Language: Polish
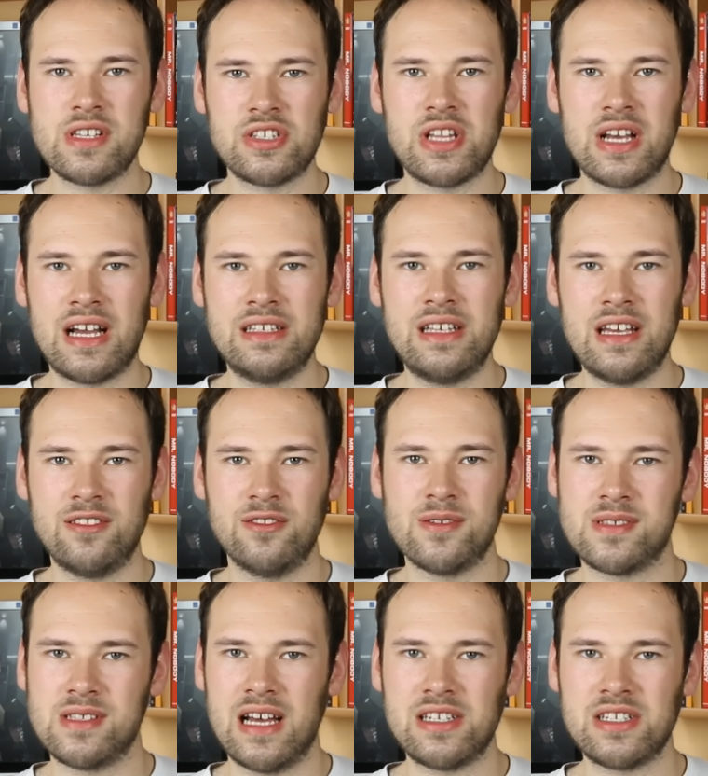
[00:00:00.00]
Postać taka
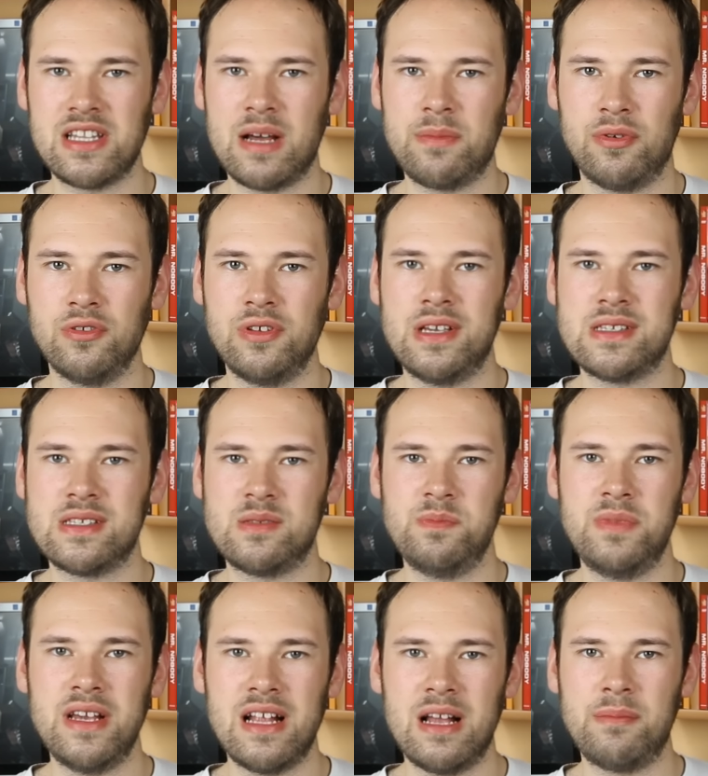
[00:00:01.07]
niejednoznaczna, bo on jest
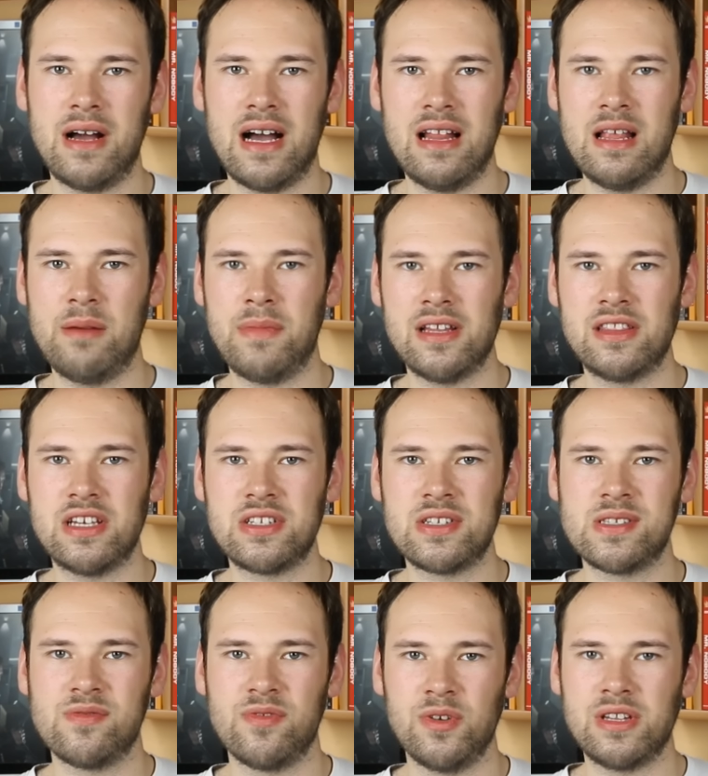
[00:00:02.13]
zbirem, ale ma
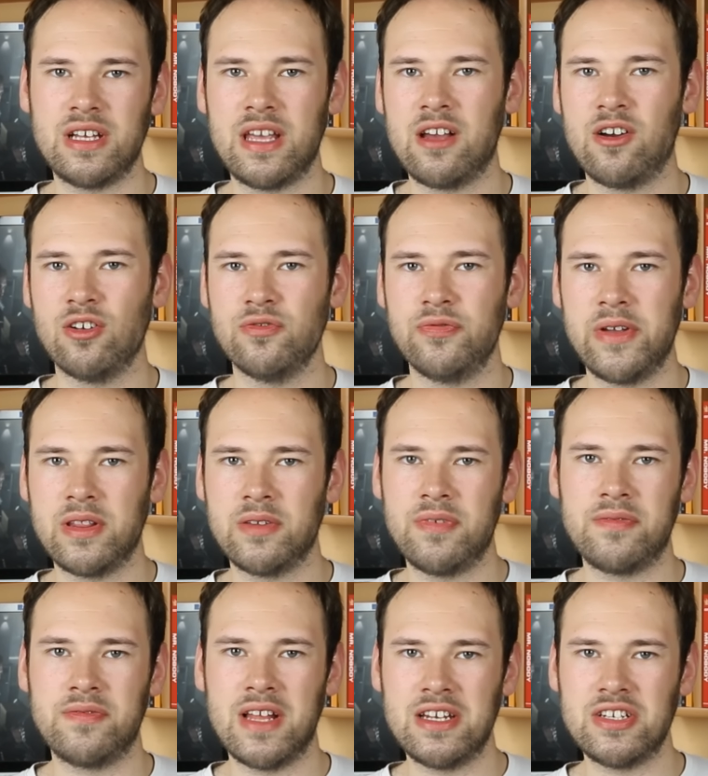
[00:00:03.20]
też swój taki konflikt
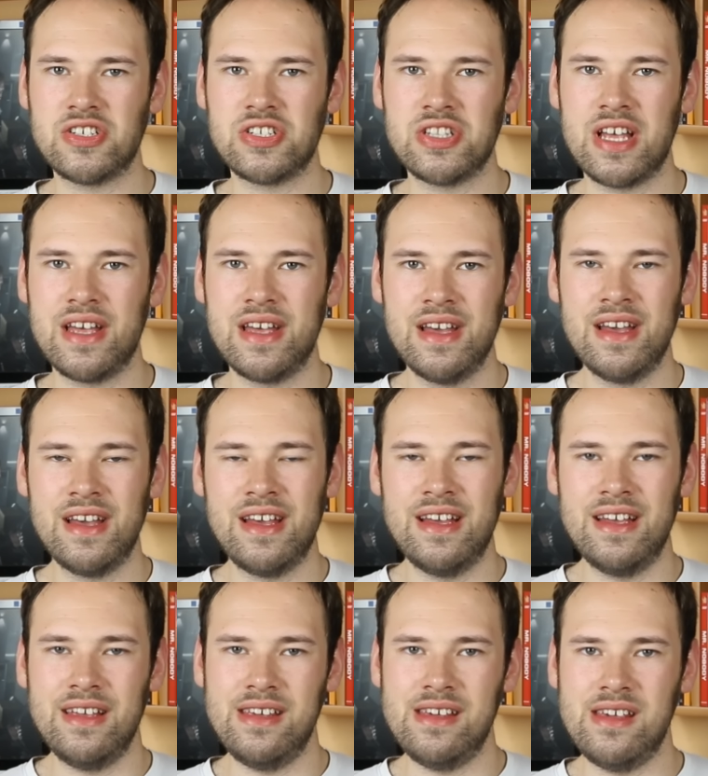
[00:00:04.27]
wewnętrzny
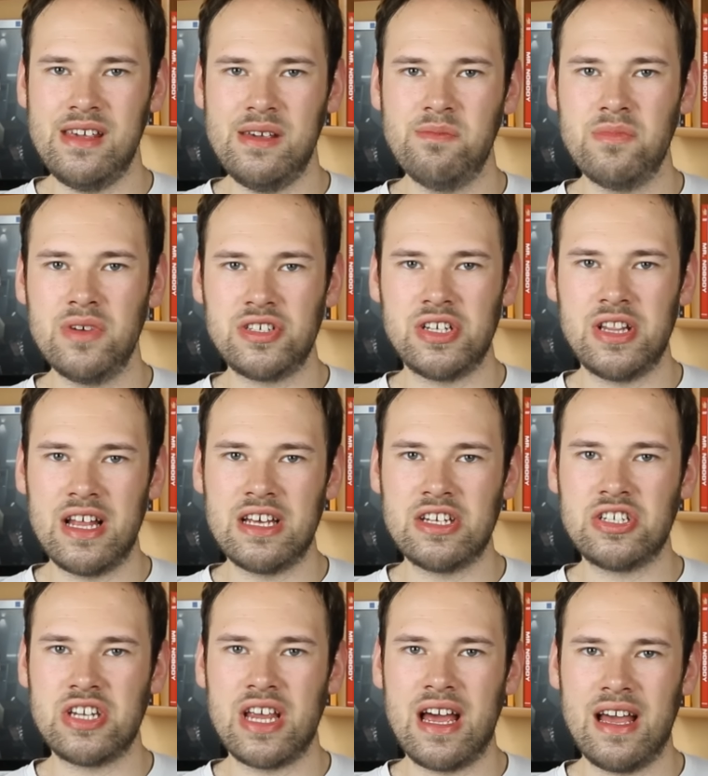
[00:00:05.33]
i
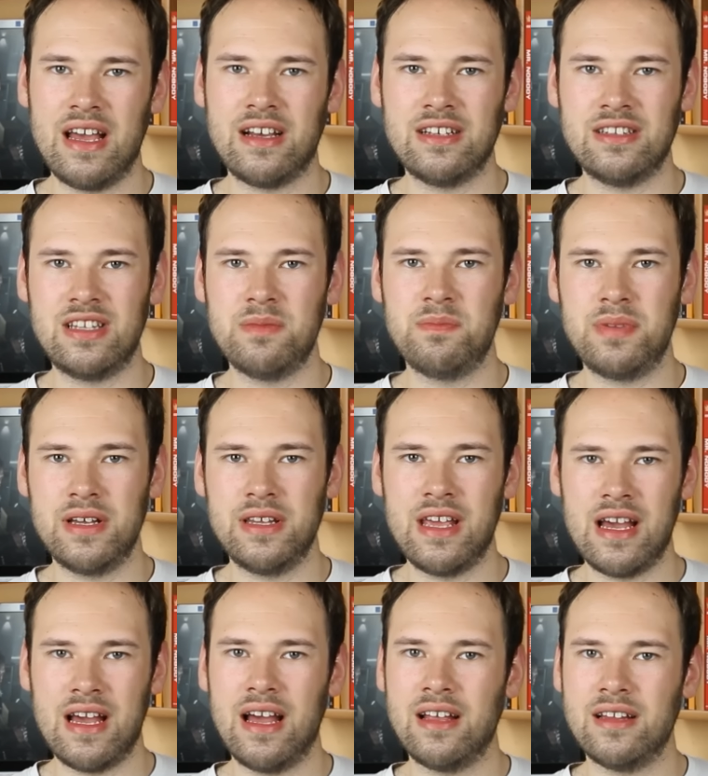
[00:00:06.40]
myślę, że gdyby
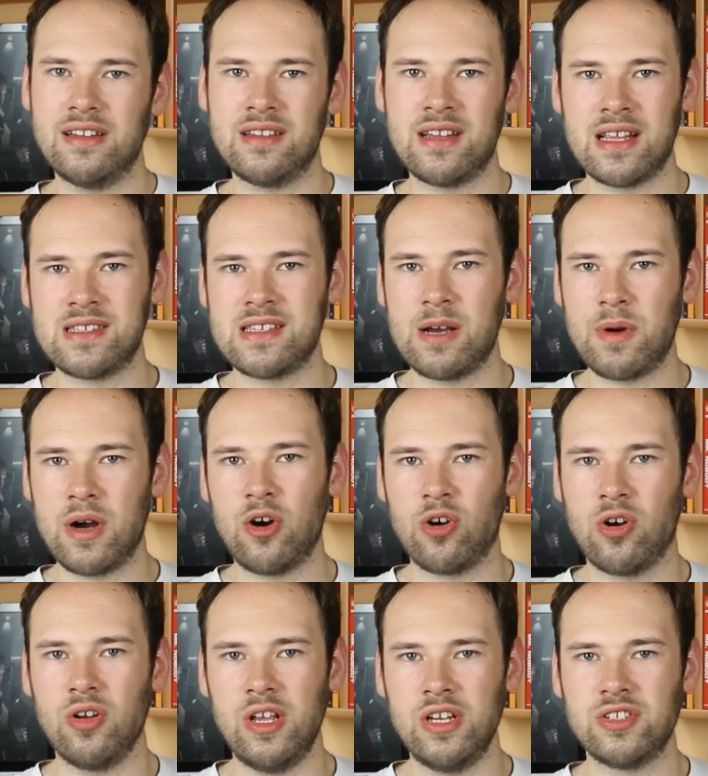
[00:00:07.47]
nie ta cała
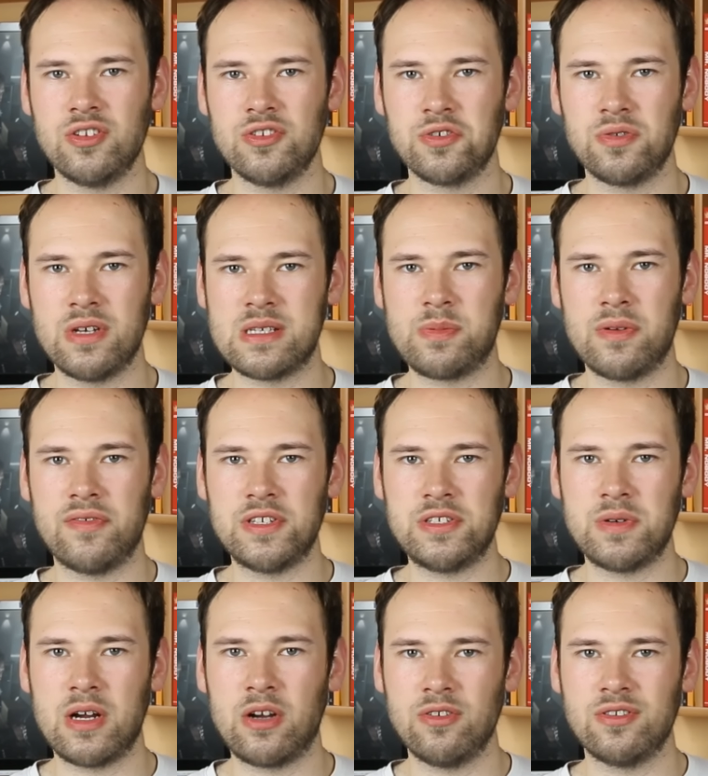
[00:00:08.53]
okoliczność, która
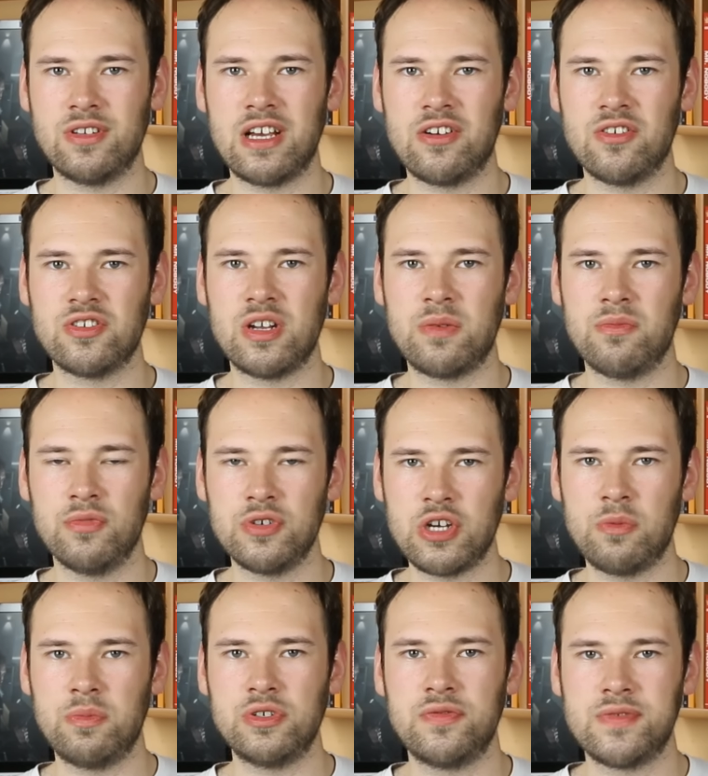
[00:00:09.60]
sprowadziła go do tego, że
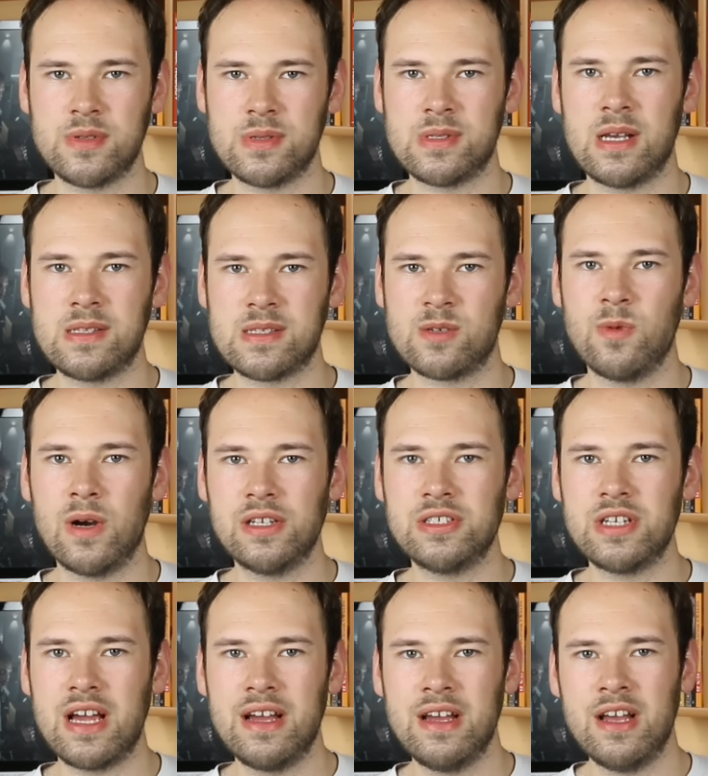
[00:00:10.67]
musiał być w Suicide
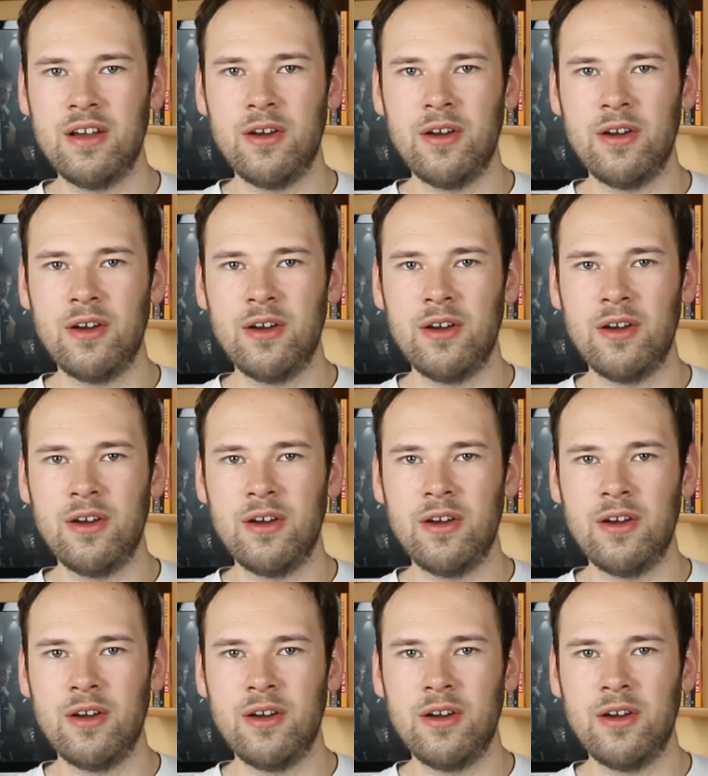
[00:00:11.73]
Squadzie,